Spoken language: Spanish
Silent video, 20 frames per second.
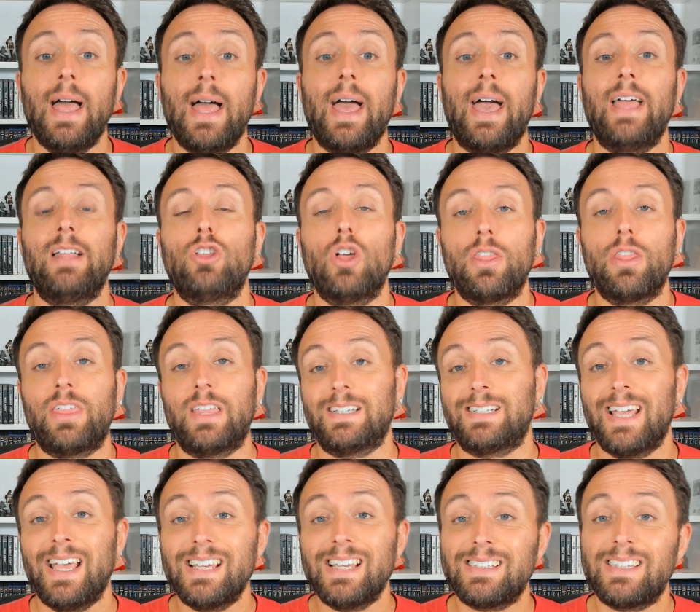Entonces,
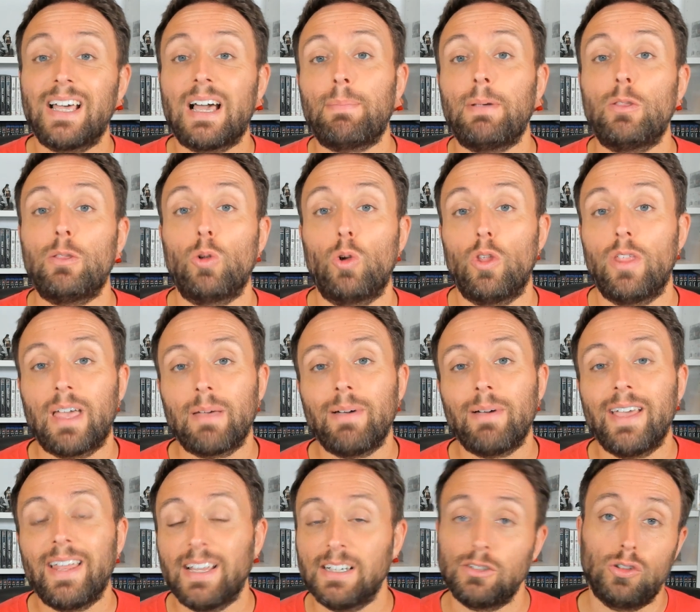este capítulo, ¿de qué va a
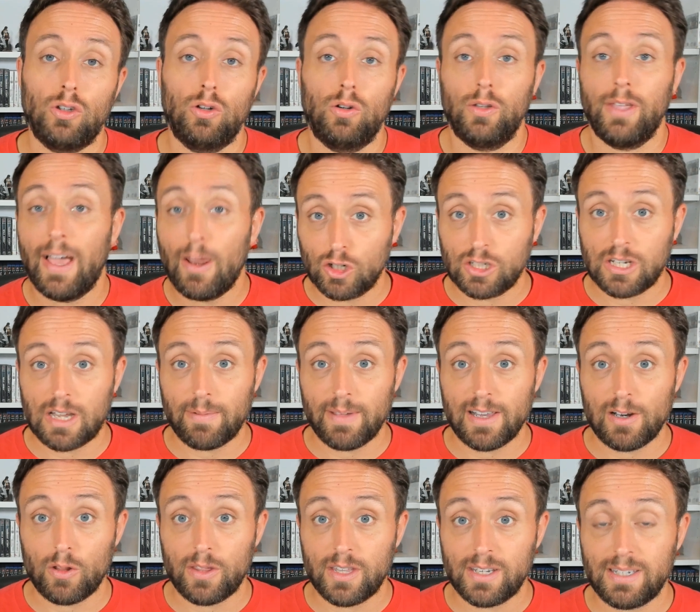ir esto? Ya lo sabéis
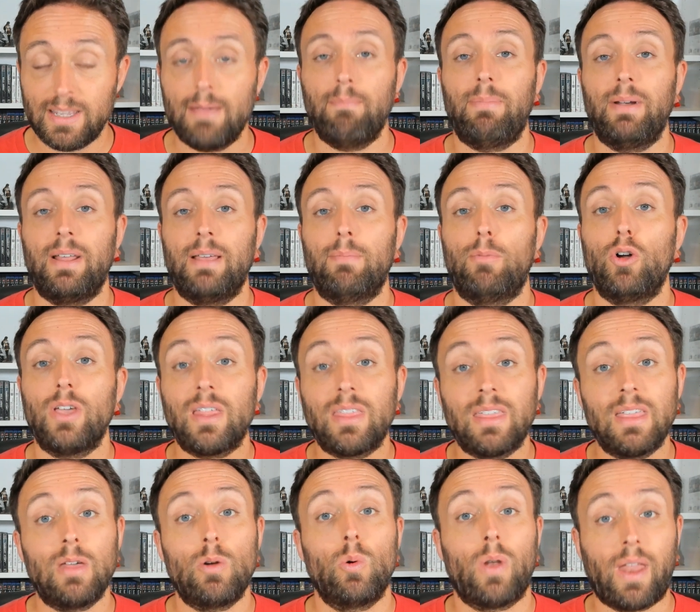lo de siempre, voy a
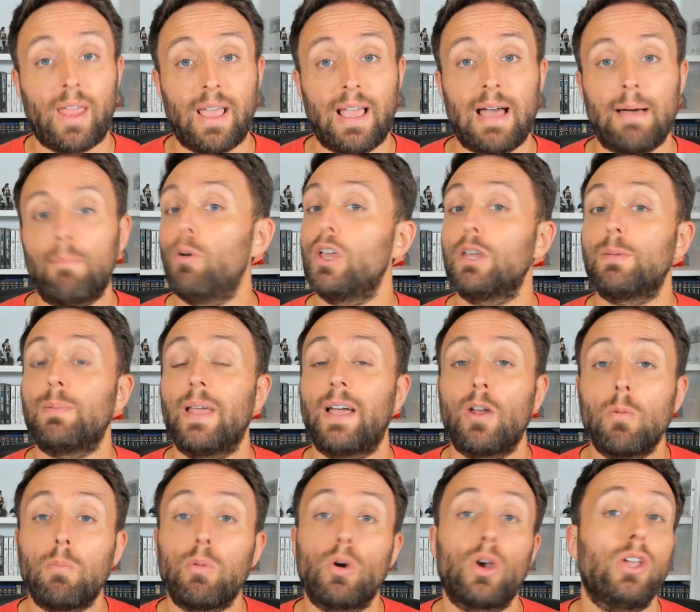hacer un recap, voy a explicar
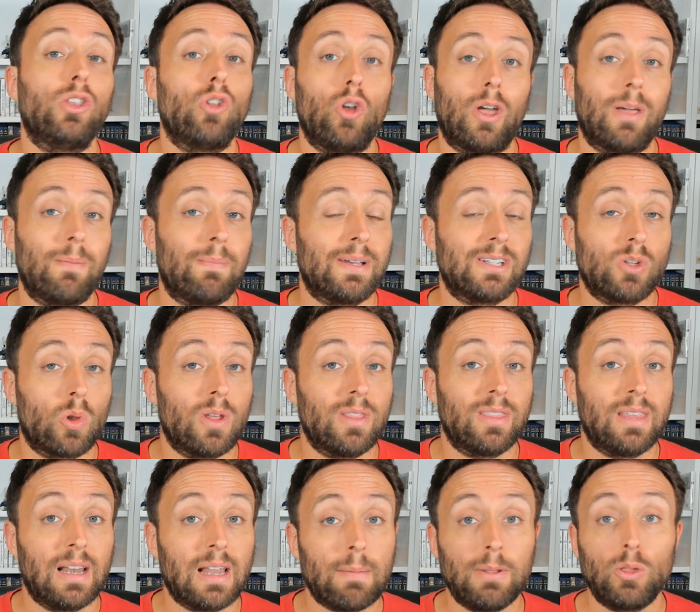un poquito lo que pasa durante
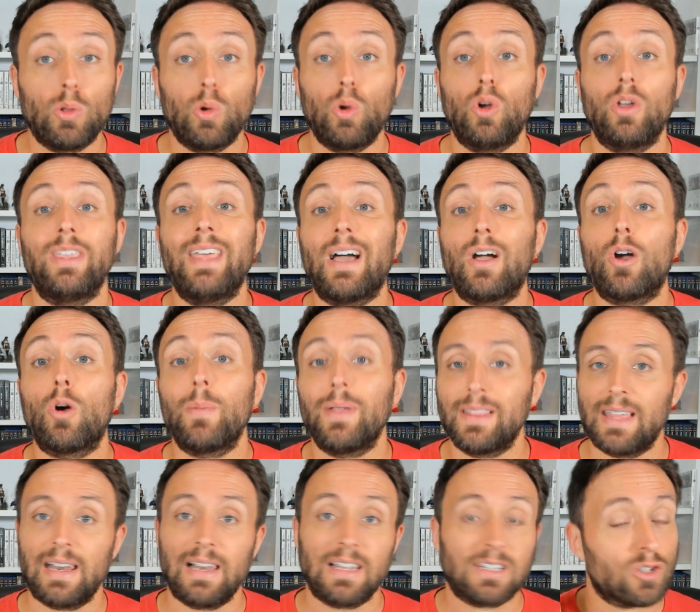el capítulo y a
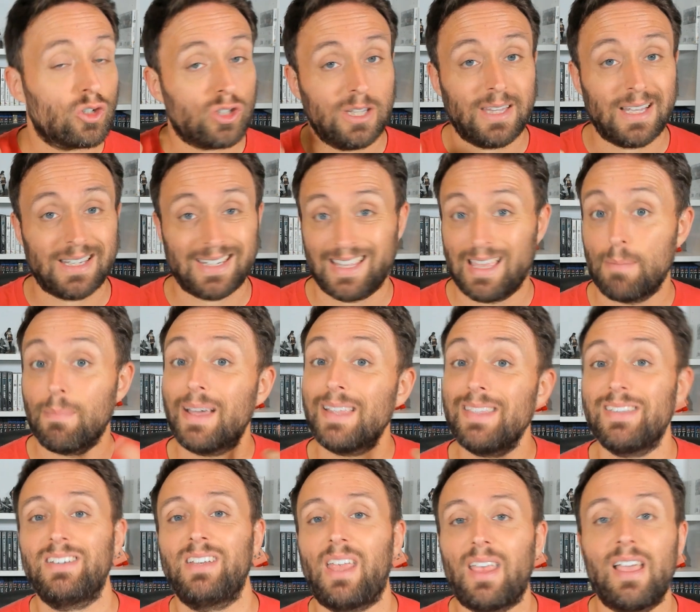comentar las cositas que me han
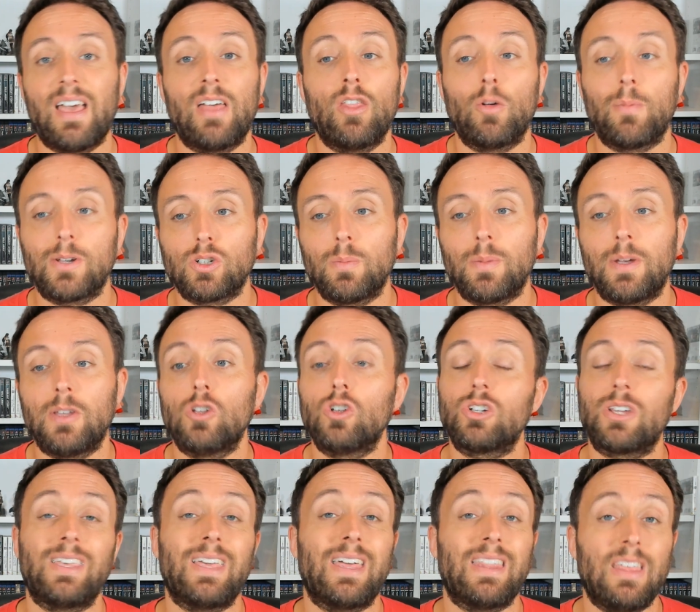chirriado más o menos,
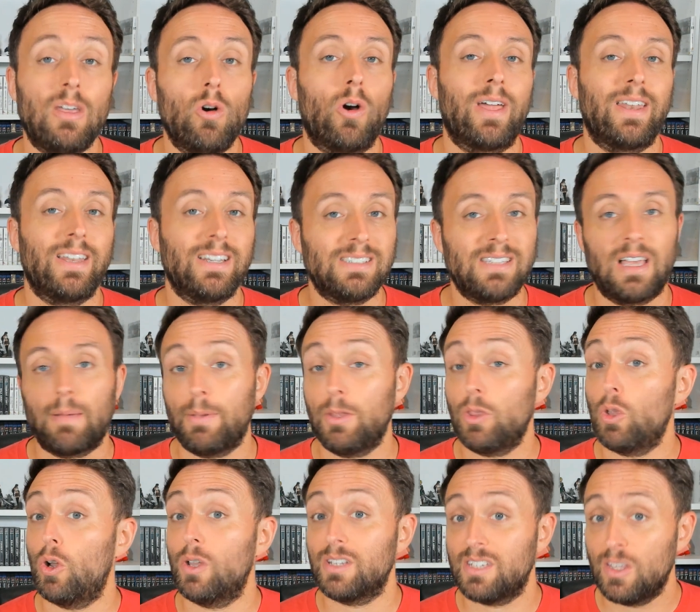que ya digo que en este
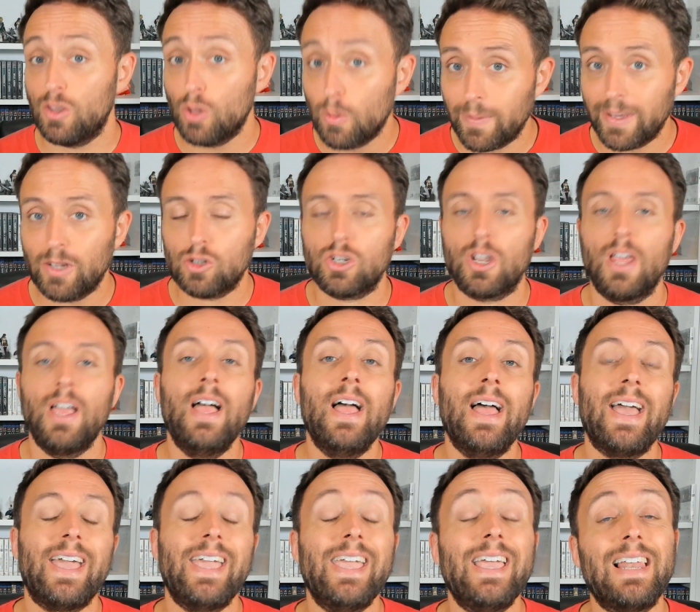capítulo han sido menos,
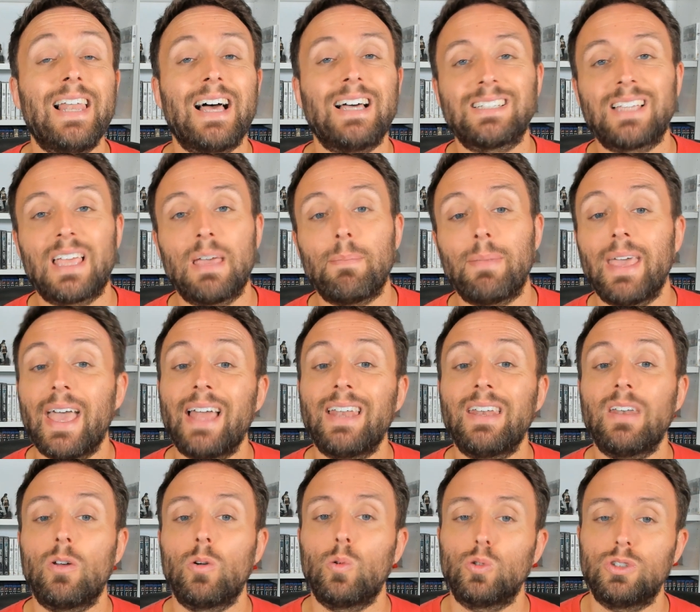y las que me han
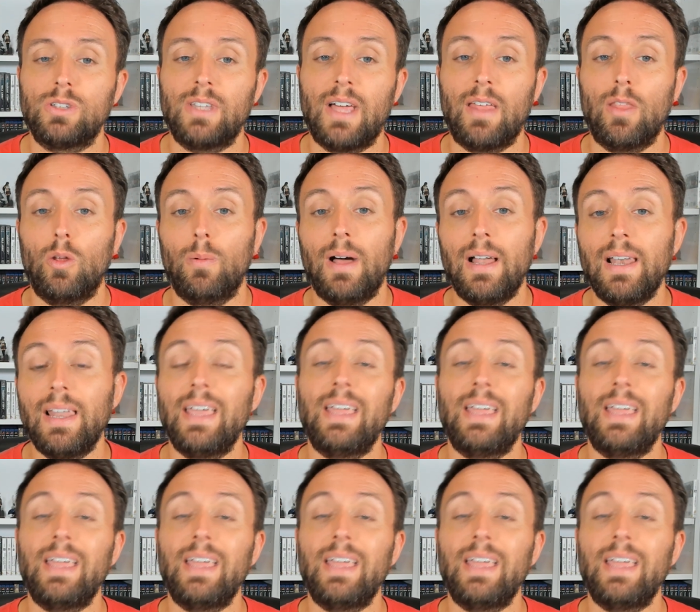gustado, ¿vale?